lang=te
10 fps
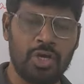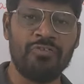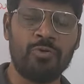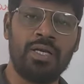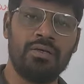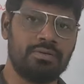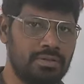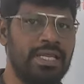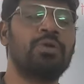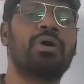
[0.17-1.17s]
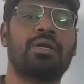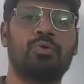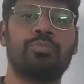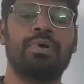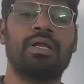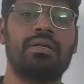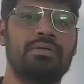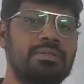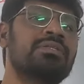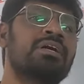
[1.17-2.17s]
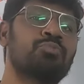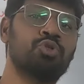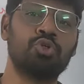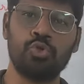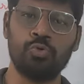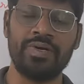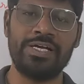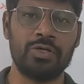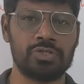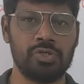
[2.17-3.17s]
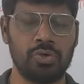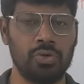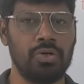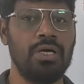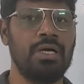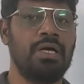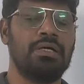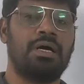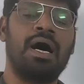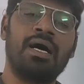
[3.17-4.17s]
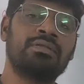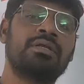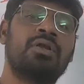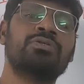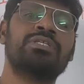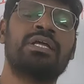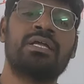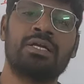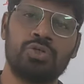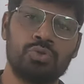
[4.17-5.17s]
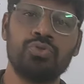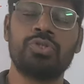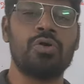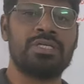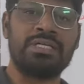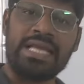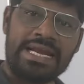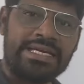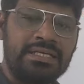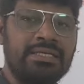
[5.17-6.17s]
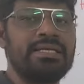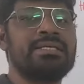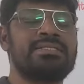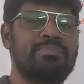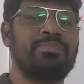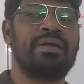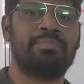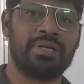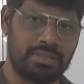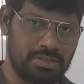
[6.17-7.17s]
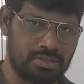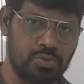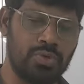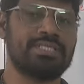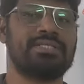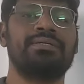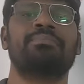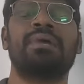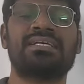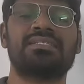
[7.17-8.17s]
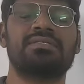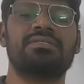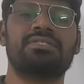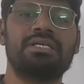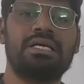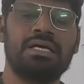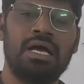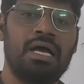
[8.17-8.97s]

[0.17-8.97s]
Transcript: హలో ఎవ్రీవన్ నేను హరగోపాల్ ఇంతకుముందు టూ వీడియోస్లో ఆంధ్రాలో జరిగిన టూ థౌజండ్ ఎయిటీన్ డిఎస్సి పేపర్ స్కూల్ అసిస్టెంట్ మ్యాథ్స్ నుంచి